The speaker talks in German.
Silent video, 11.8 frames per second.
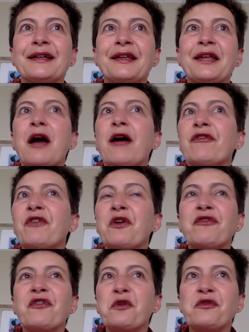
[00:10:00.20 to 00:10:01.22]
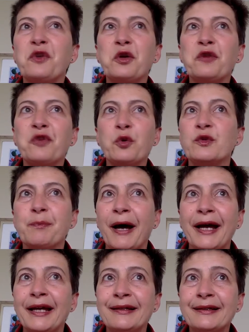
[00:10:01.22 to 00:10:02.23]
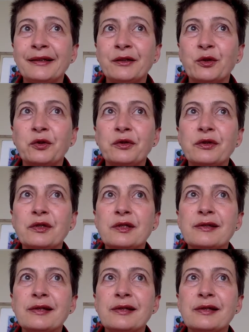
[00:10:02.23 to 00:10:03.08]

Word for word: ja, für, für uns beide. Und